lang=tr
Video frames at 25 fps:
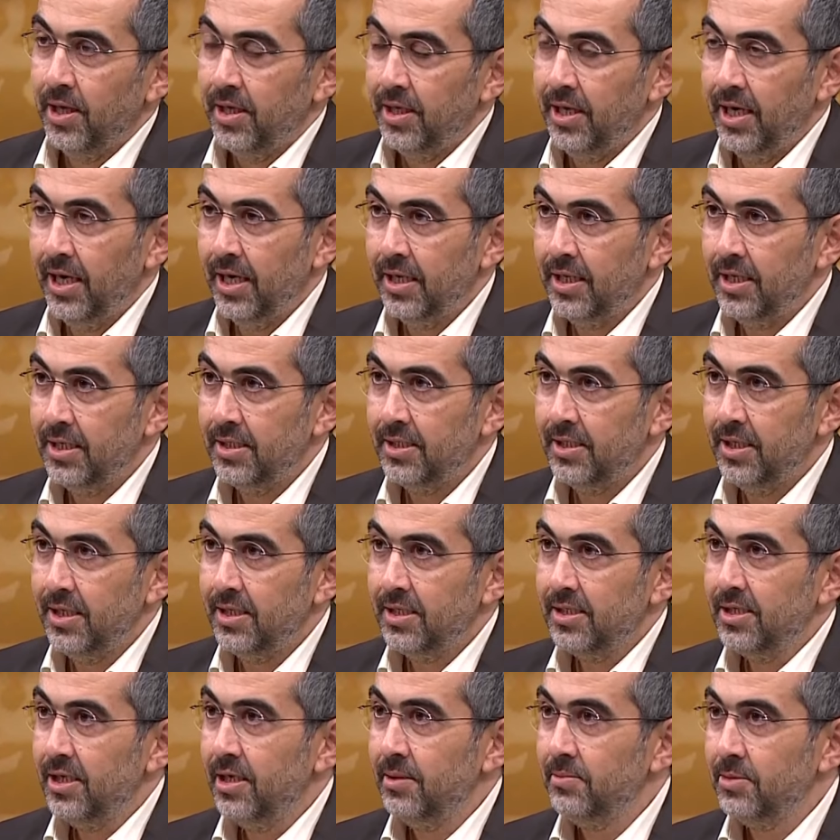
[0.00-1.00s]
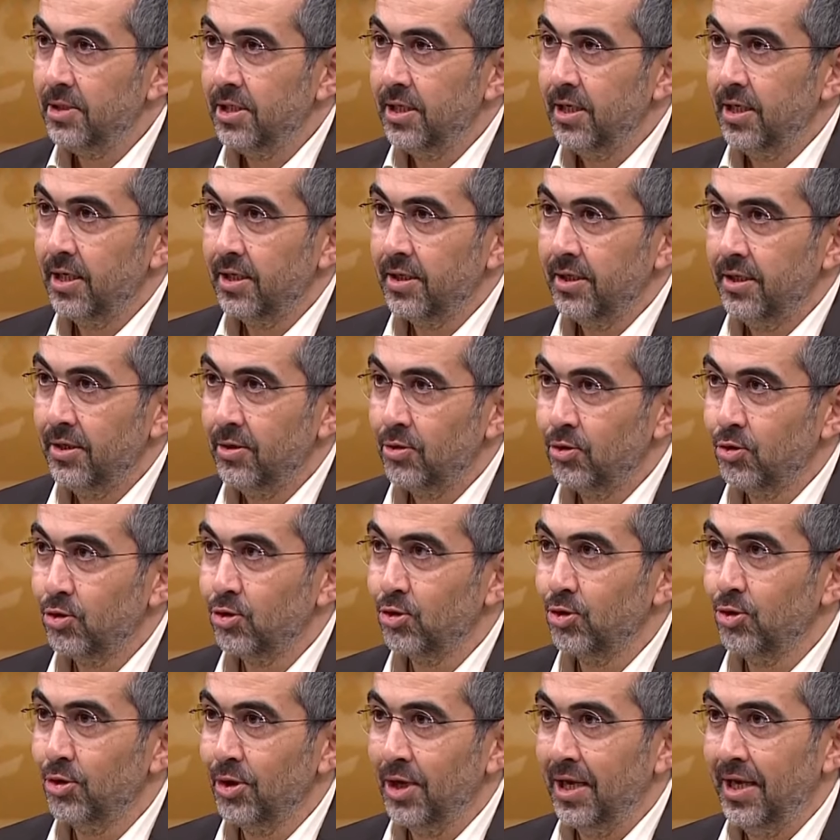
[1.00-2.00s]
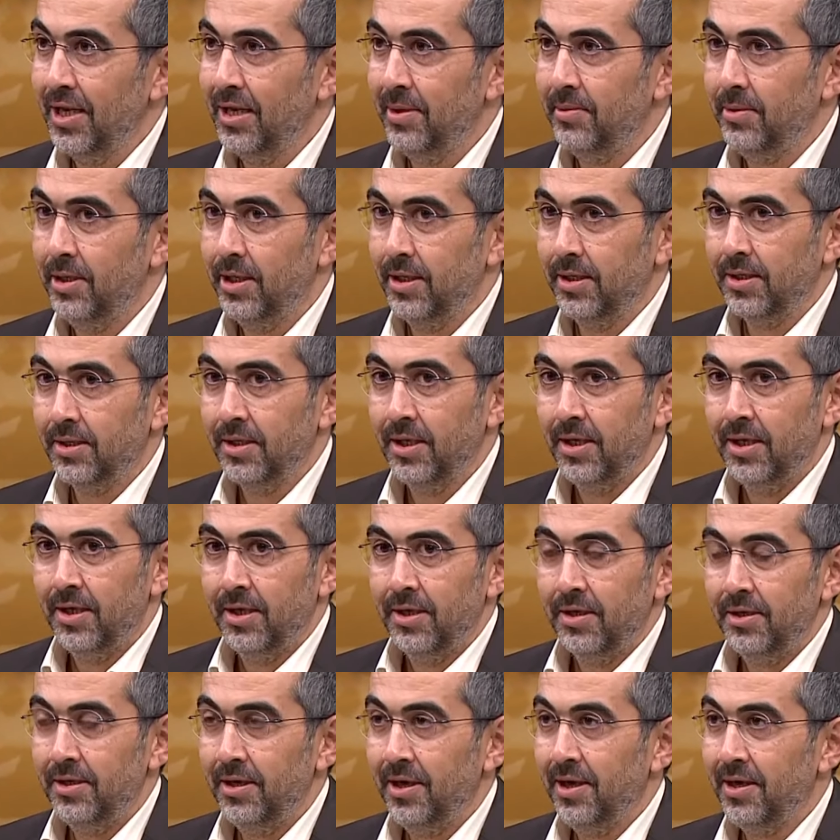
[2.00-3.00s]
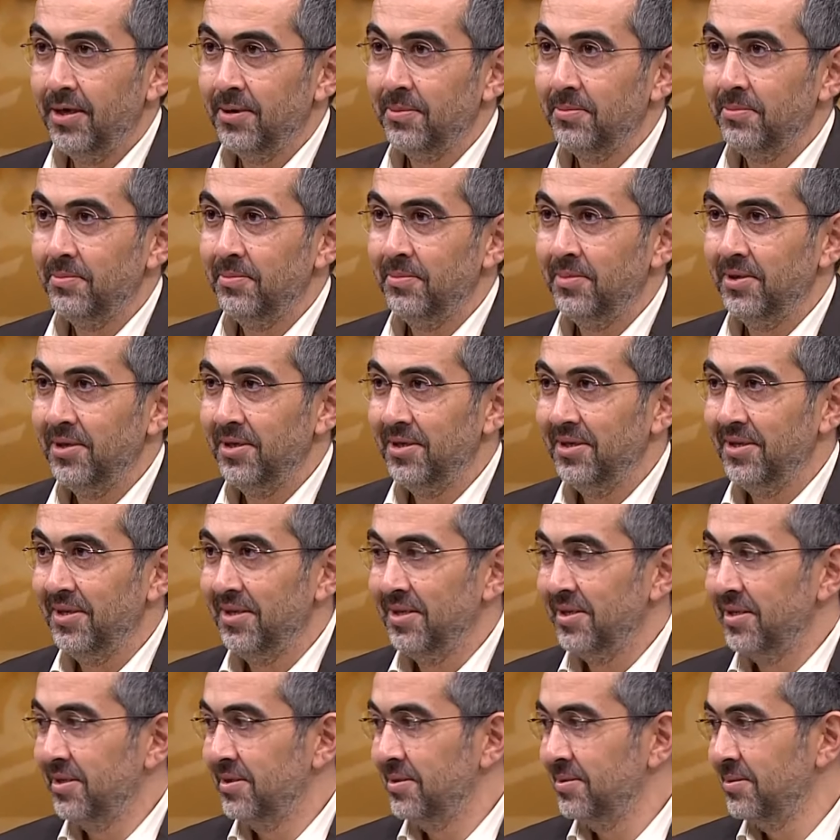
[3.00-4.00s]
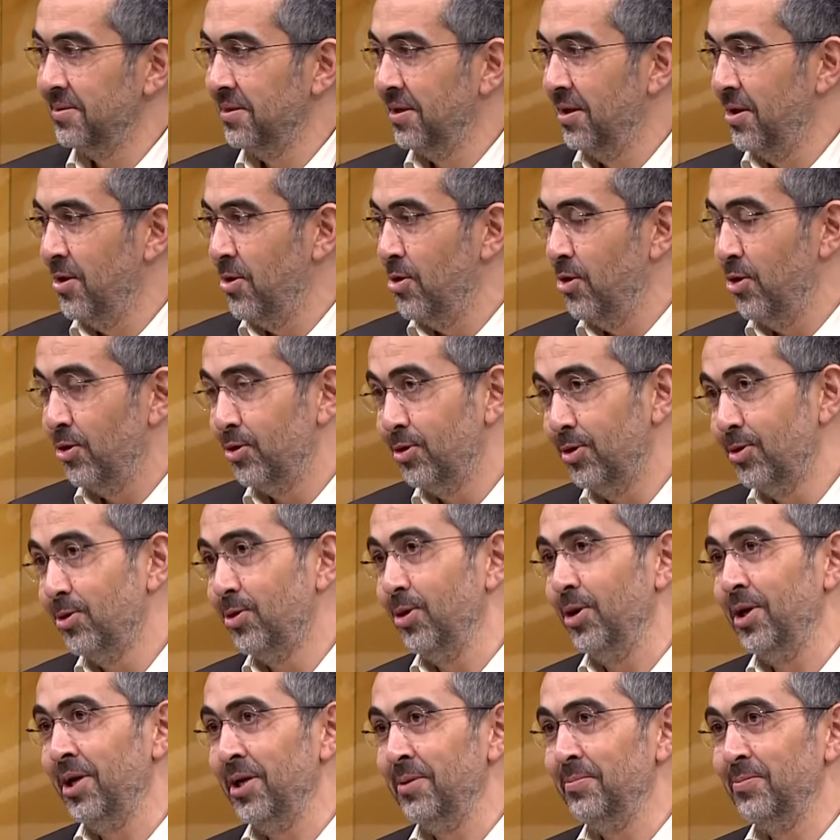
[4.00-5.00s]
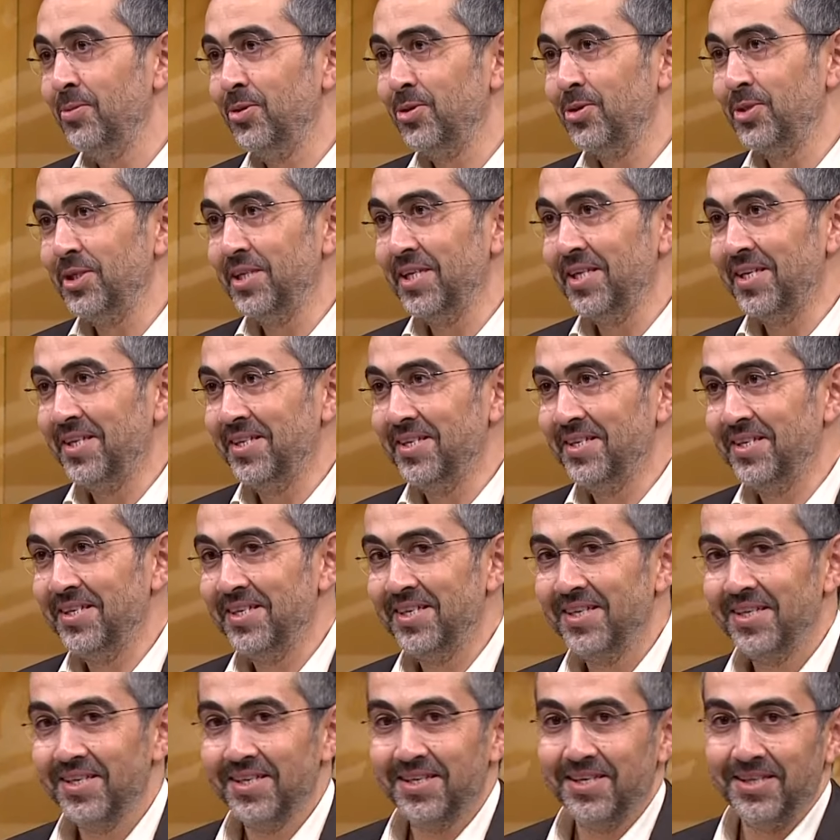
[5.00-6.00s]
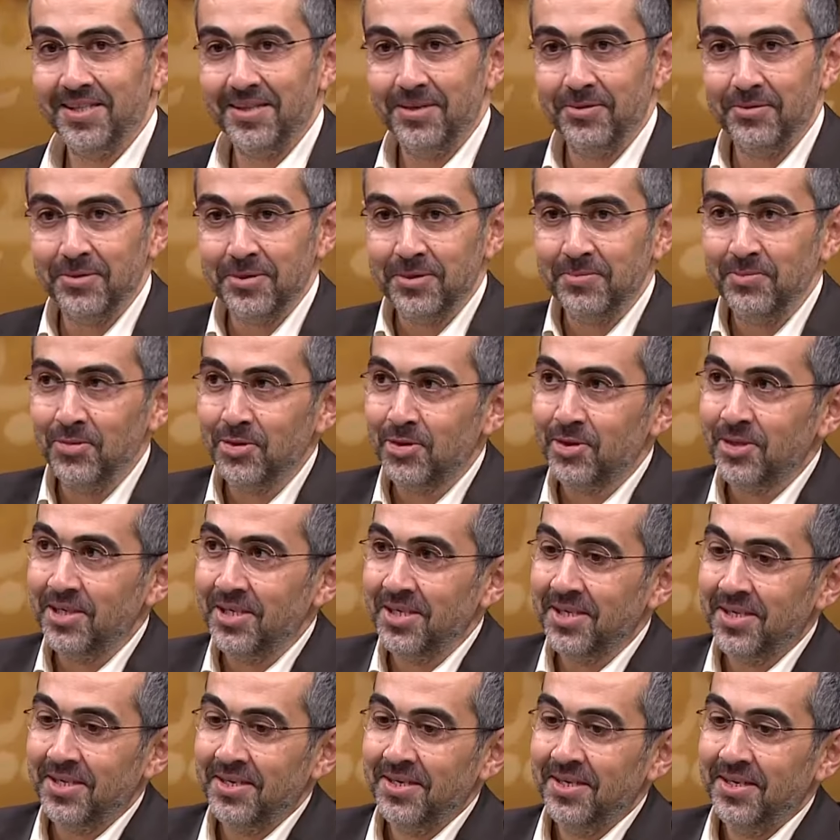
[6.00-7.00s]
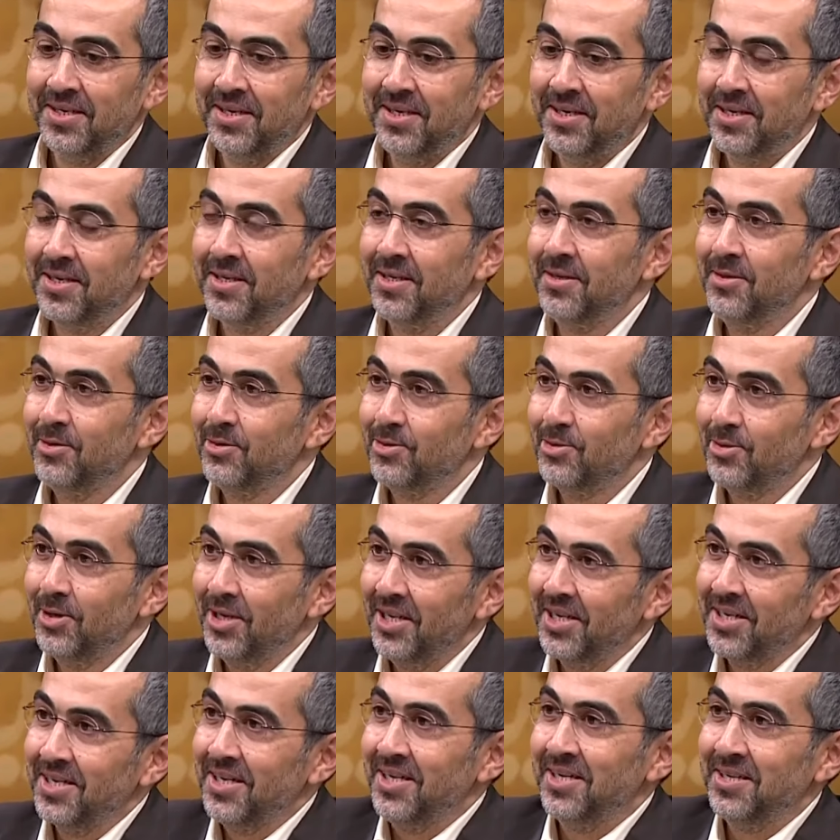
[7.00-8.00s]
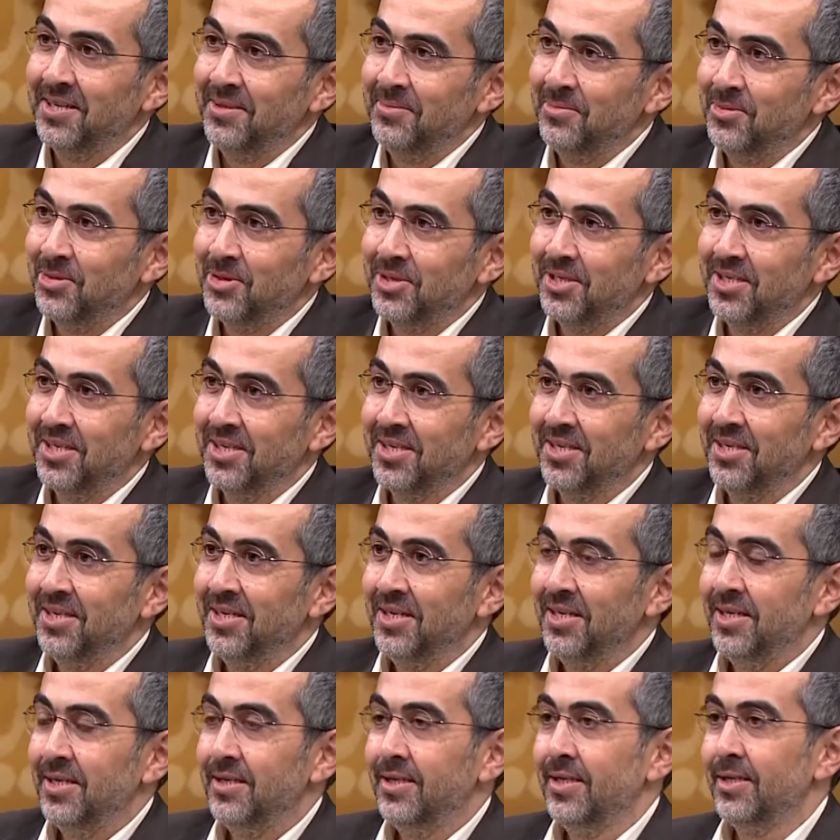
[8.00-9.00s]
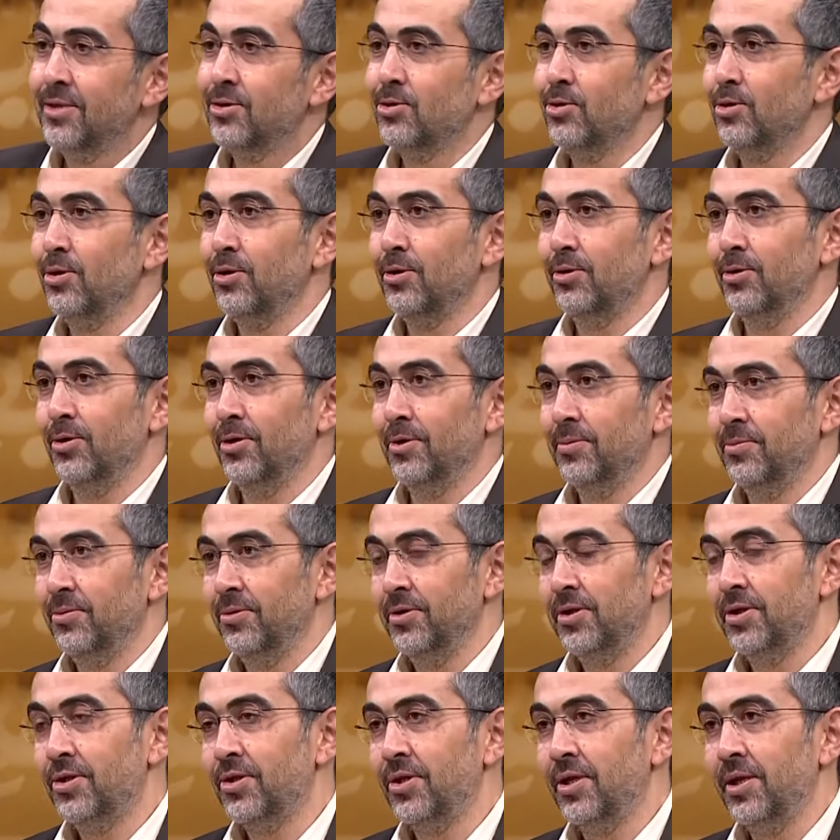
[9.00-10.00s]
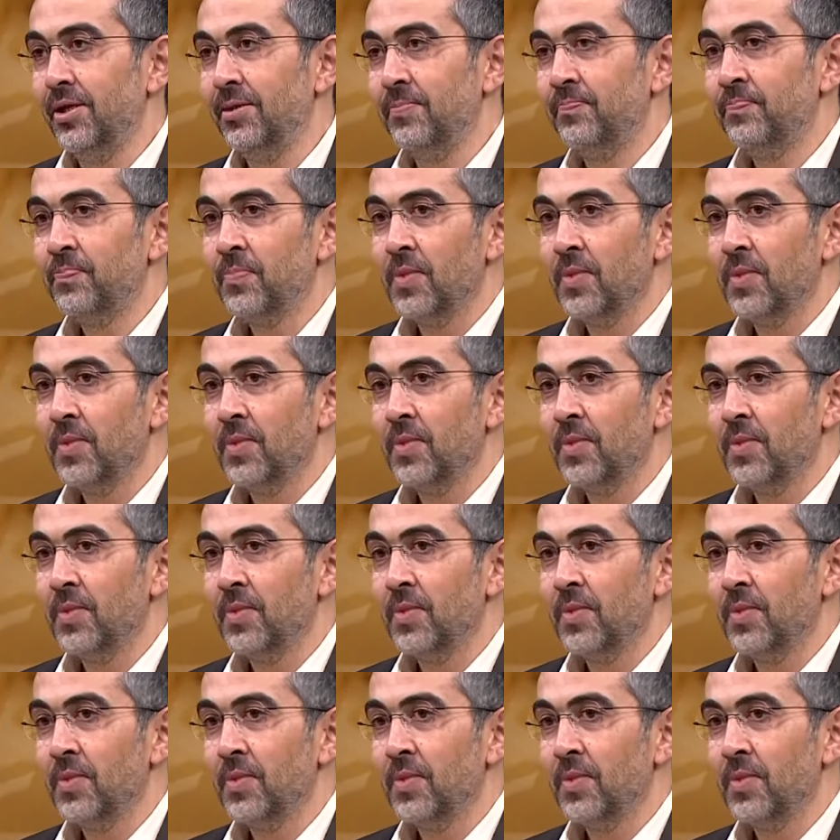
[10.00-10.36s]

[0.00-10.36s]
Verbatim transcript: Yani izleyicilerimizin aklına şu soru gelebilir. Ya e, ödül koyan müşrik, kılavuz müşrik, şimdi süraka da müşrik. Nasıl oluyor bu? İşte